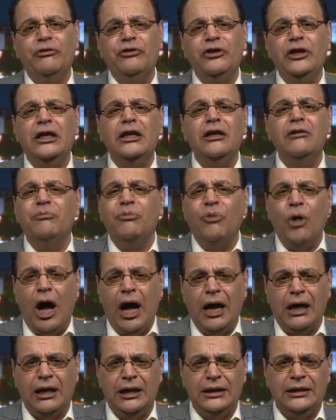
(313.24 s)
في إدلب الغرب
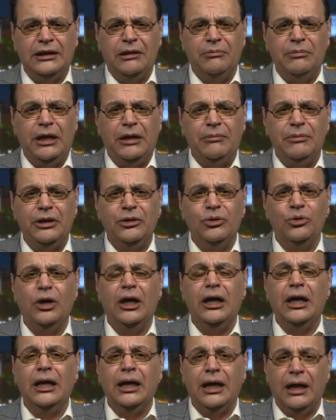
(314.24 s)
معقد تماما
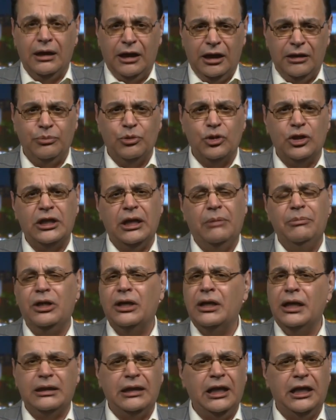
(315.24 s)
والغارات
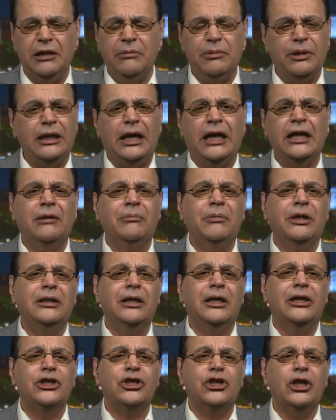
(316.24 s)
مستمره تقريبا على
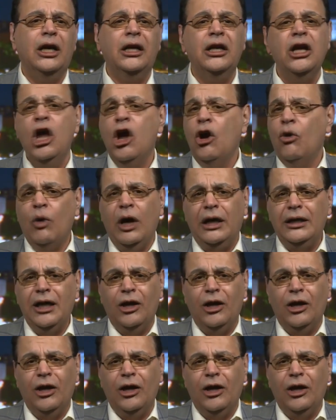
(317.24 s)
مدار شهر وان